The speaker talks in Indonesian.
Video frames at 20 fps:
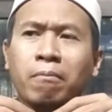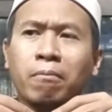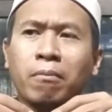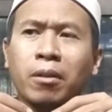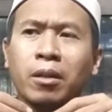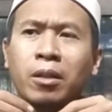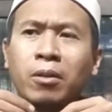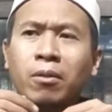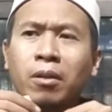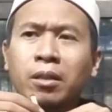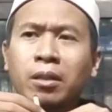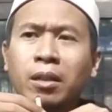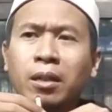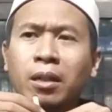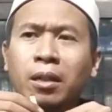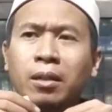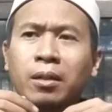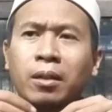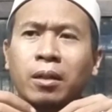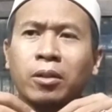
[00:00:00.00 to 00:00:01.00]
Beliau
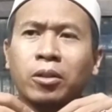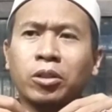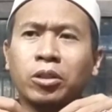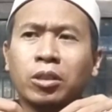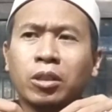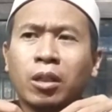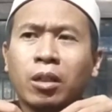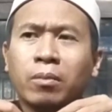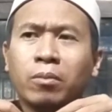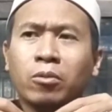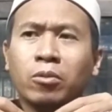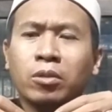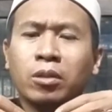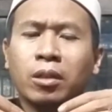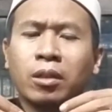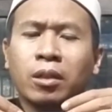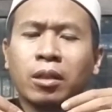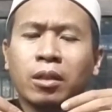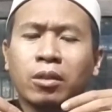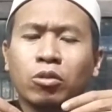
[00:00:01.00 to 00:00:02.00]
adalah Rais Al
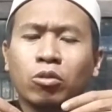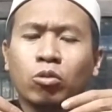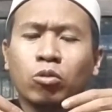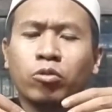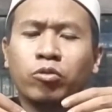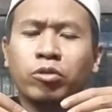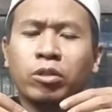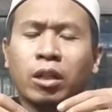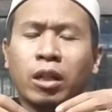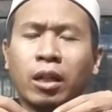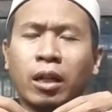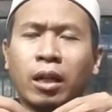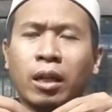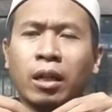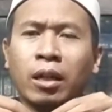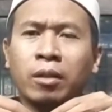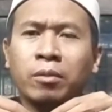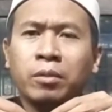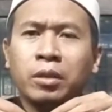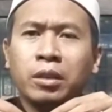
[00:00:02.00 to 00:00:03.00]
Muntada Al Sufi Al
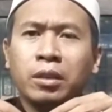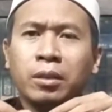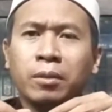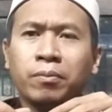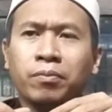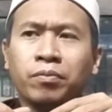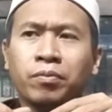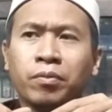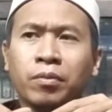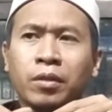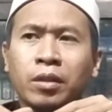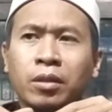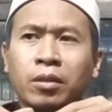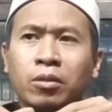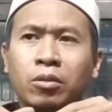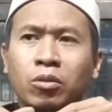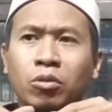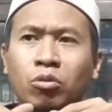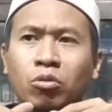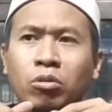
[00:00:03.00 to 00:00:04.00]
Alami,
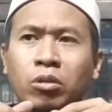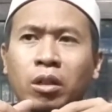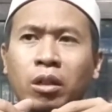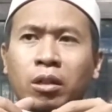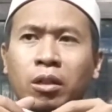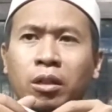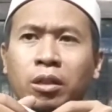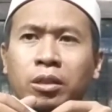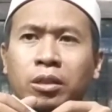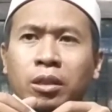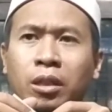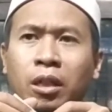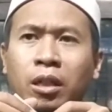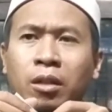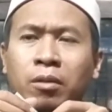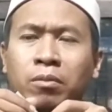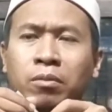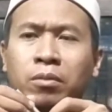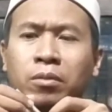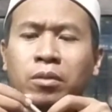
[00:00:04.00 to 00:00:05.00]
juga Rais
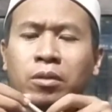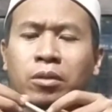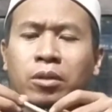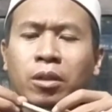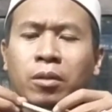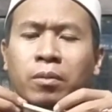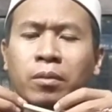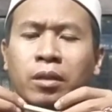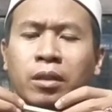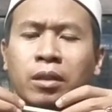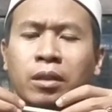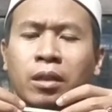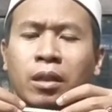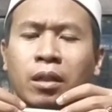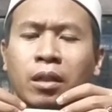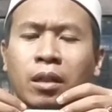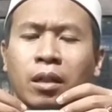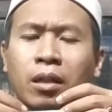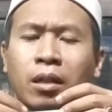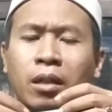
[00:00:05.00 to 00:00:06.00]
Am
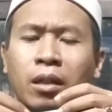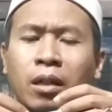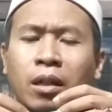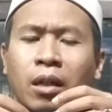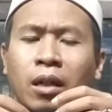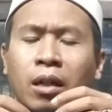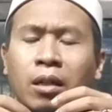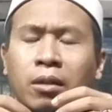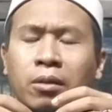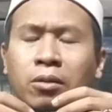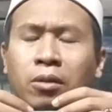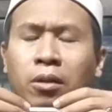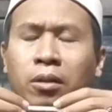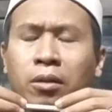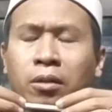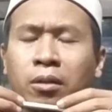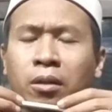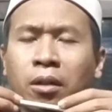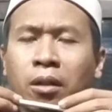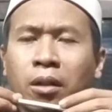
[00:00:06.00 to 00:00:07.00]
Jamiyah Ahli
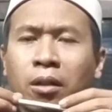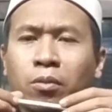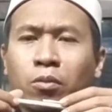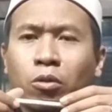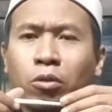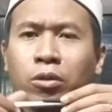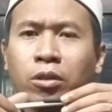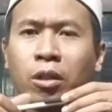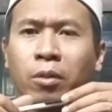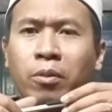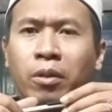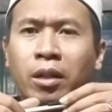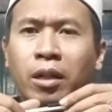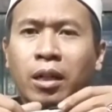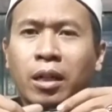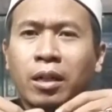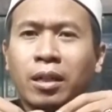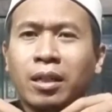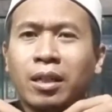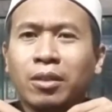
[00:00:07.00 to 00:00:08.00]
Tariqah Al
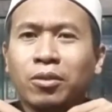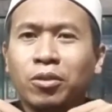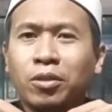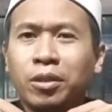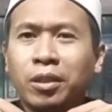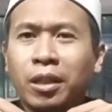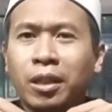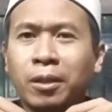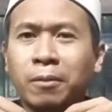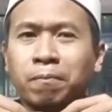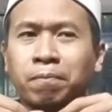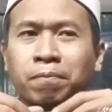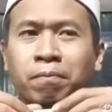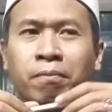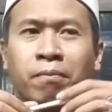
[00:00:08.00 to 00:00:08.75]
Mu'tabarah al Nahdiyah